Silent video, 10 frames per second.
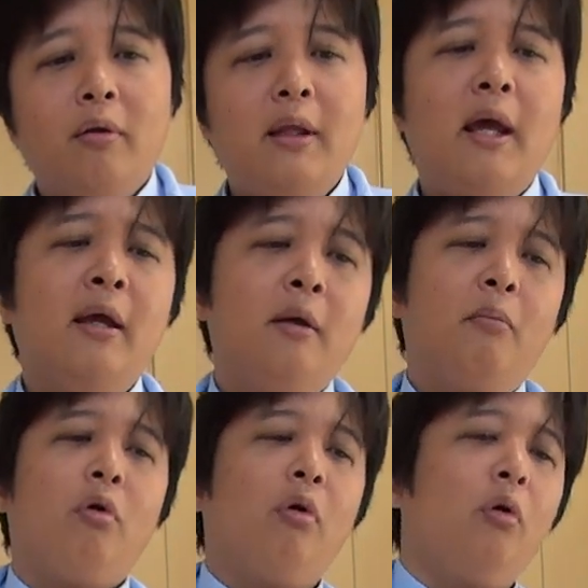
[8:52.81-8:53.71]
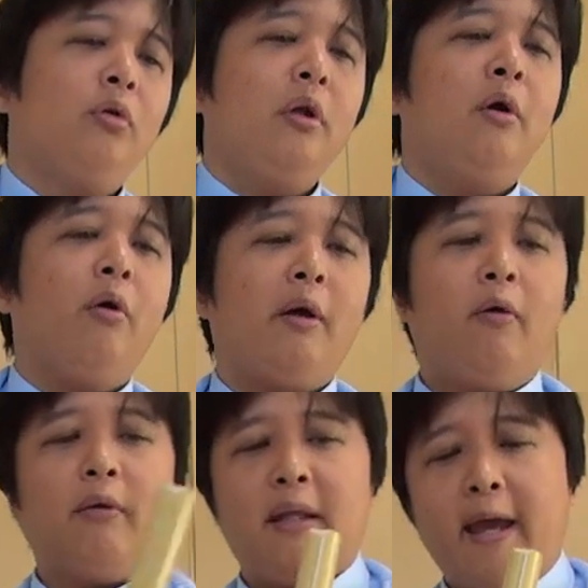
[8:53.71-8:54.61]
で、もうこの音に惚れ
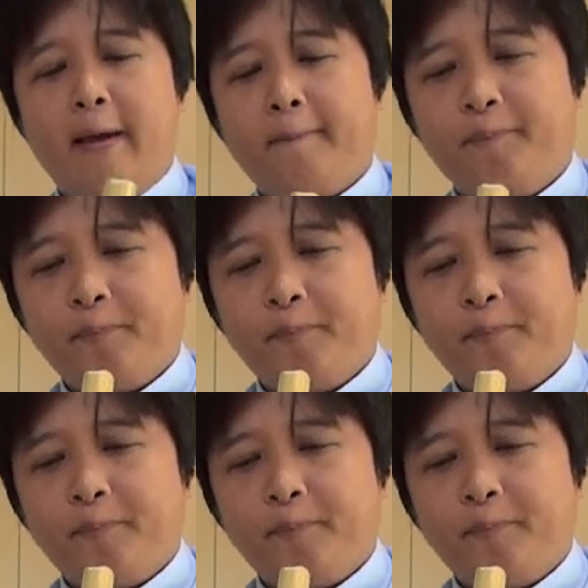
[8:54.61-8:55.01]
込んで、